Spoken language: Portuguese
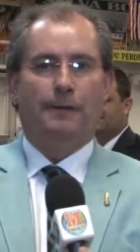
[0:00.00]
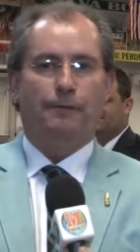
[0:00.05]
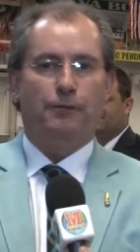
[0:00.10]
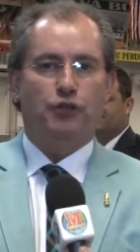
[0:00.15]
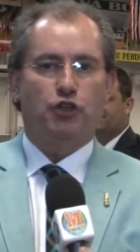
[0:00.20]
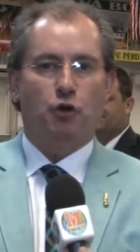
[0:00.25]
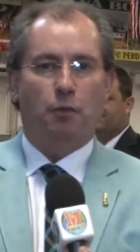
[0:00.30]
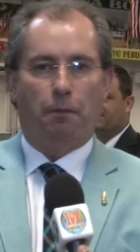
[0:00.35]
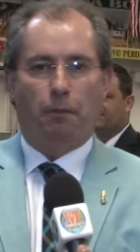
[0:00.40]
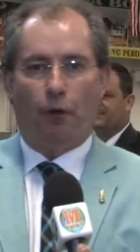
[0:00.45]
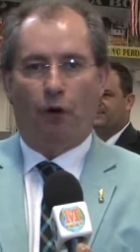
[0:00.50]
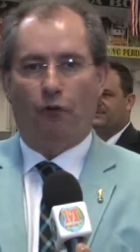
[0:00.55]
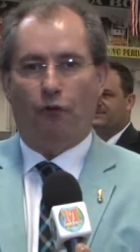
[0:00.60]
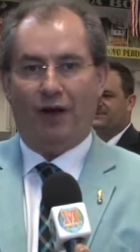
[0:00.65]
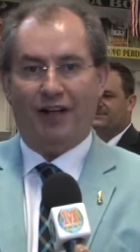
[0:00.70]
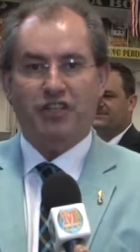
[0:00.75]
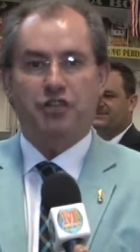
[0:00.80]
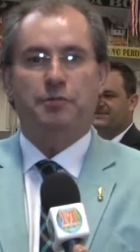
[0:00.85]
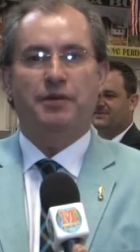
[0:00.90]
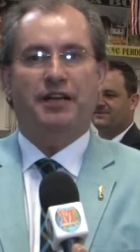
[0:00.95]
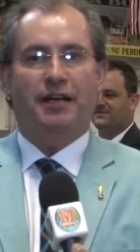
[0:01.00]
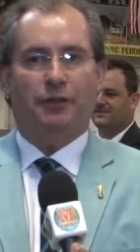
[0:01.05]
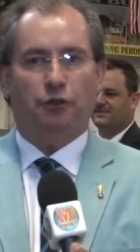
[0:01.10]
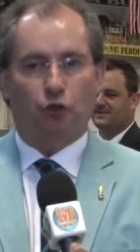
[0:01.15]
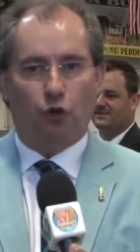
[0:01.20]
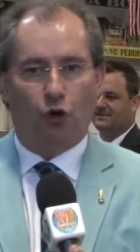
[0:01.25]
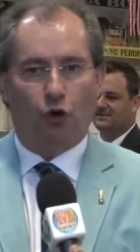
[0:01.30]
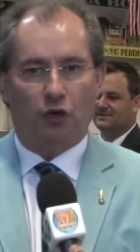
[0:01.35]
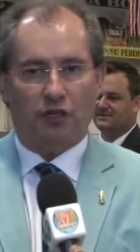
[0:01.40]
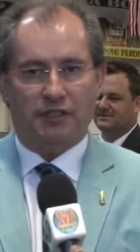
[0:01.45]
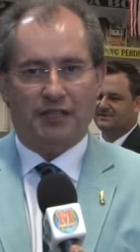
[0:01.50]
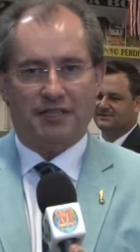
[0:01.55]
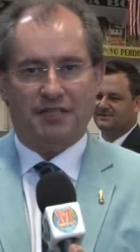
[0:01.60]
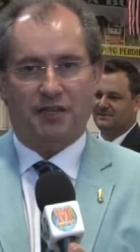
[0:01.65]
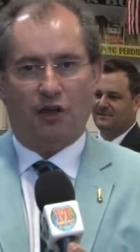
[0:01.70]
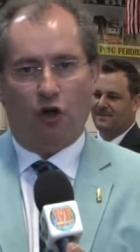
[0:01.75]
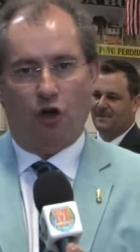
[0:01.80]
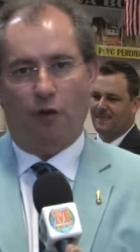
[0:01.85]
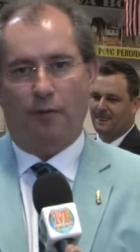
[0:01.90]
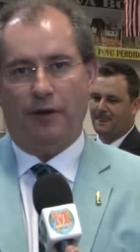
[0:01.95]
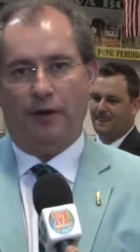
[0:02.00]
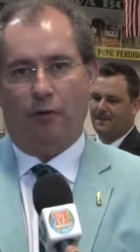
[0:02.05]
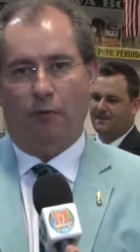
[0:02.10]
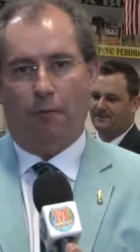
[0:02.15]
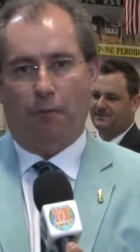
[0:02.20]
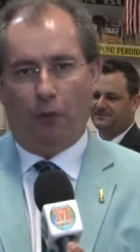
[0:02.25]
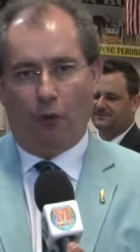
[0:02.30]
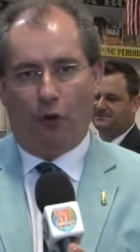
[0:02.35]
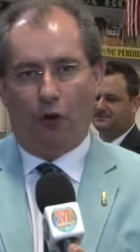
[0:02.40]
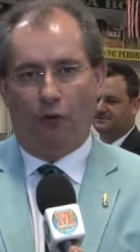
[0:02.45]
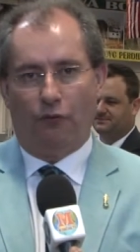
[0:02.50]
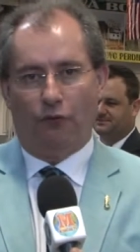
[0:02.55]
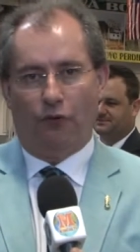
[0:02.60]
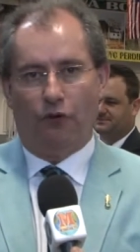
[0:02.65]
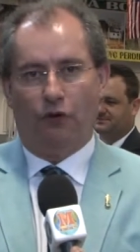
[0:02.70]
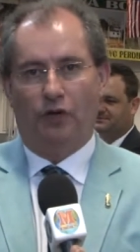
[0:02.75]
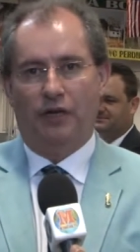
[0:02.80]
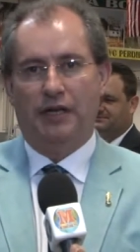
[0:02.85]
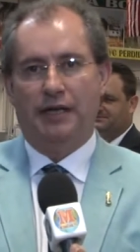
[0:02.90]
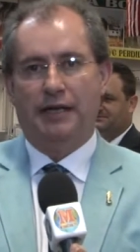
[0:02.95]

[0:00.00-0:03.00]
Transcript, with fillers: de um povo admirador dessa obra, um povo